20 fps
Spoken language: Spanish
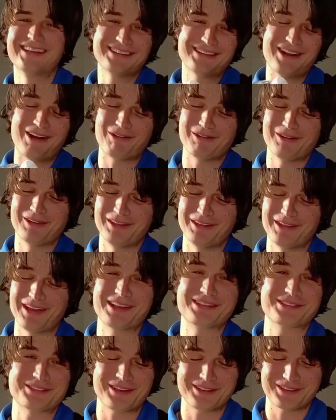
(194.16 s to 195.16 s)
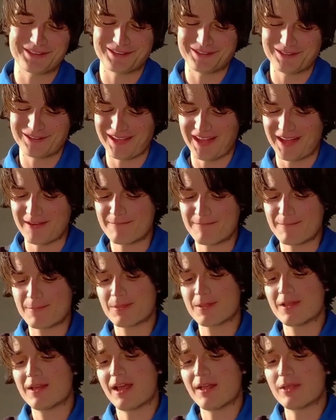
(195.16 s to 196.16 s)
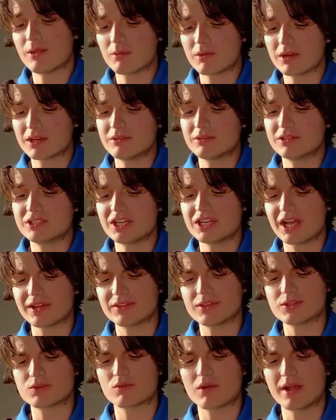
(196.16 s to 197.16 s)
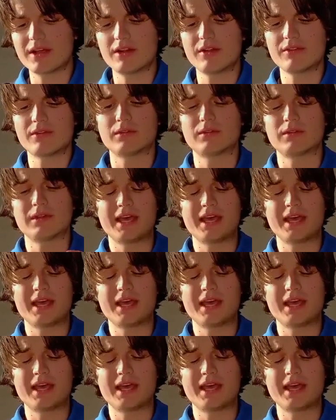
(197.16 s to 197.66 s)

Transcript: decide lanzar toda la carne en el asador y preparar la lección.